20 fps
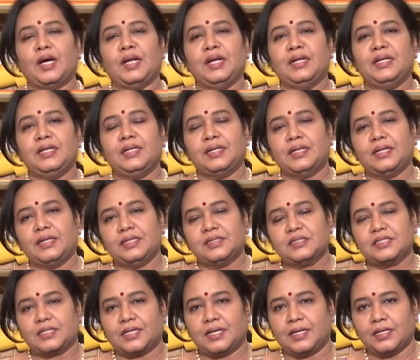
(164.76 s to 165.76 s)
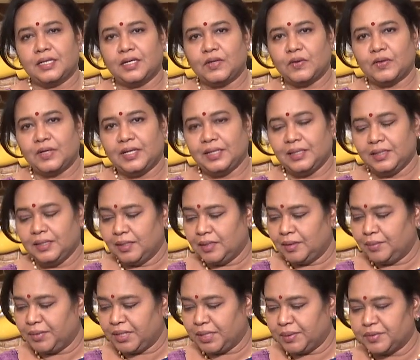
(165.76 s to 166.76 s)
అన్ని ఇంగ్రీడియంట్స్ రెడీగా ఉన్నాయి
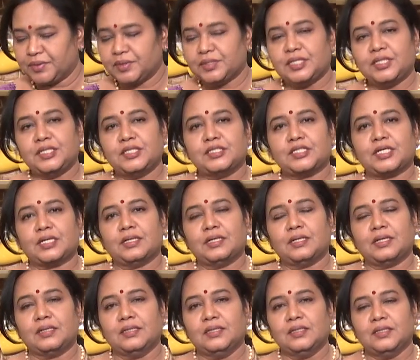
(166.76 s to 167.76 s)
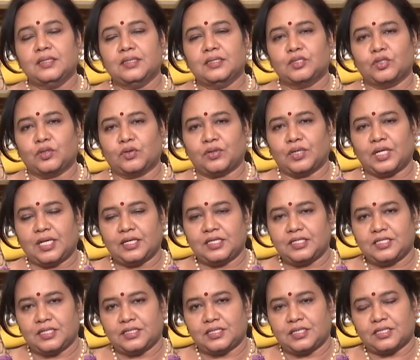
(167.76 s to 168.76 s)
మనము దీన్ని చక్కగా తొక్కులాగా
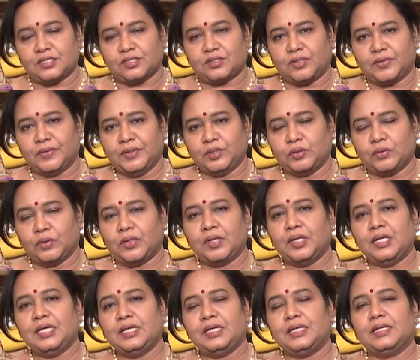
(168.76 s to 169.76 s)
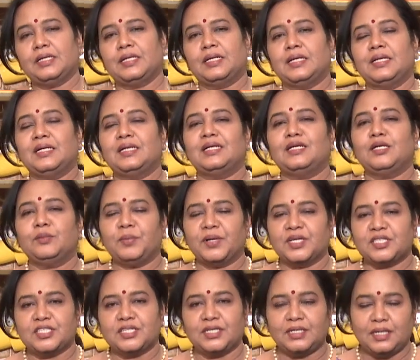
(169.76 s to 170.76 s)
చేసేసుకుంటారు తొక్కు అంటే ఇక్కడ ఏంటంటే
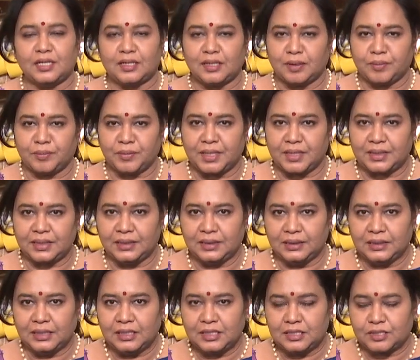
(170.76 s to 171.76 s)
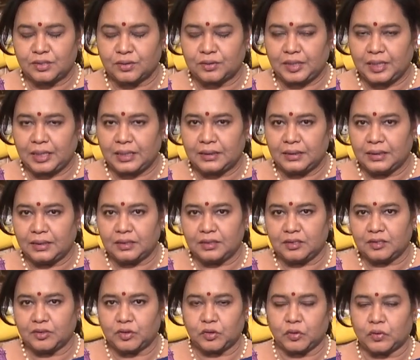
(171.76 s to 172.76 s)
పచ్చడి అని అనమాట సో
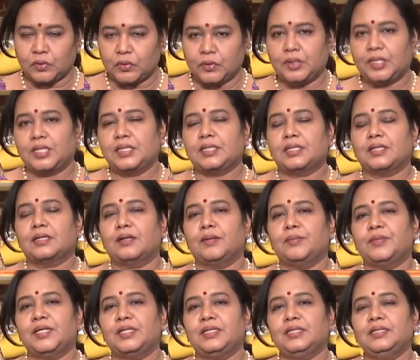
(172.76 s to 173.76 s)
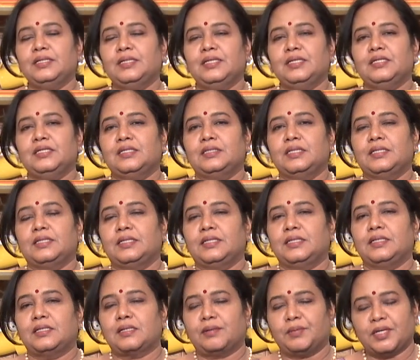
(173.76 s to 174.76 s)
తెలంగాణలో తొక్కు అంటారు కాబట్టి దీనికి
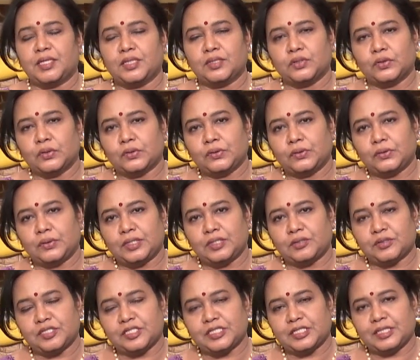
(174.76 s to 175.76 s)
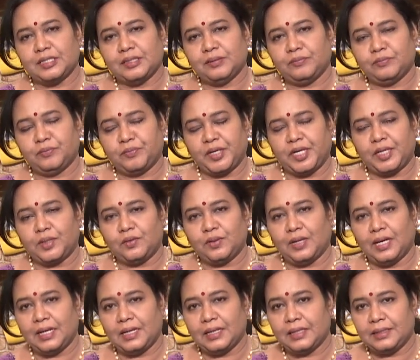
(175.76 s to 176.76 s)
టమాటా తొక్కు అని వచ్చింది పేరు
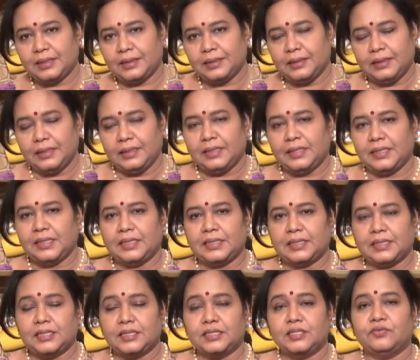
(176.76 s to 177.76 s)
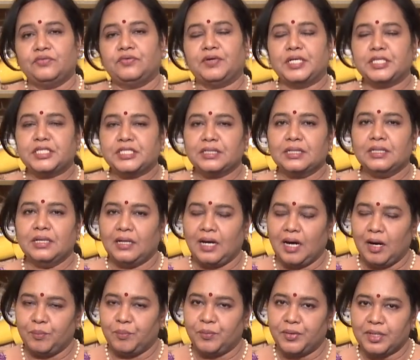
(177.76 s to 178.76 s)
అలాగే ఏంటంటే ఇది ఫ్రెష్గా
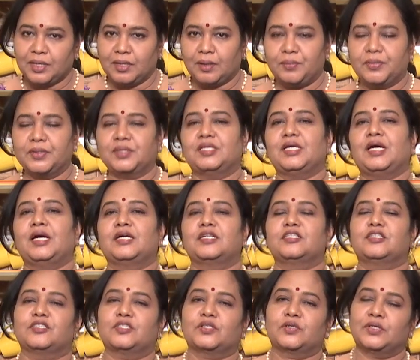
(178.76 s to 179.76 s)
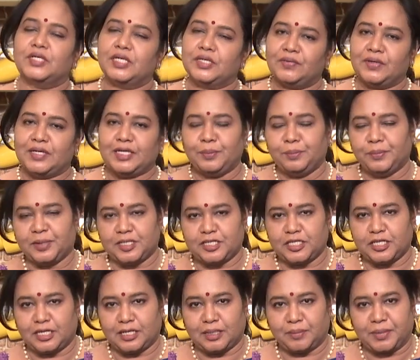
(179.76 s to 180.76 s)
అప్పటికప్పుడు తయారు చేసుకునేటువంటి
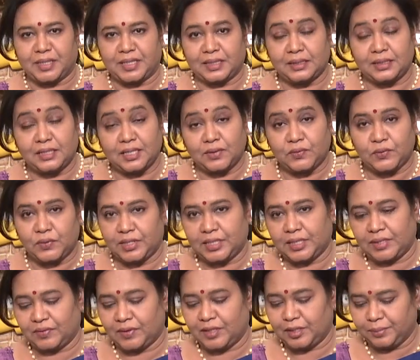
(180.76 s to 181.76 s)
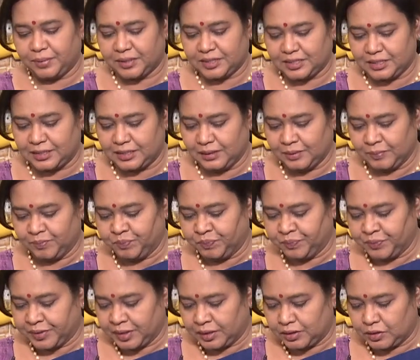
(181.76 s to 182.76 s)
పచ్చడి అనమాట నిలువ ఉండేటువంటి పచ్చడి
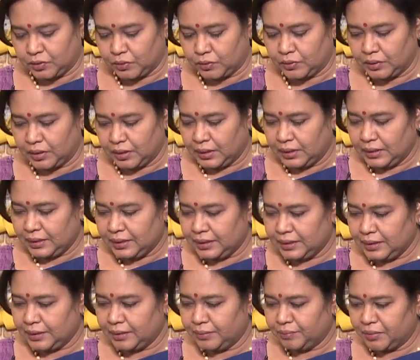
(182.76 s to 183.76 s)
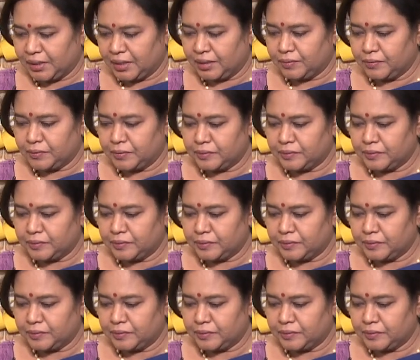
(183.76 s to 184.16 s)
సో ఇది మనం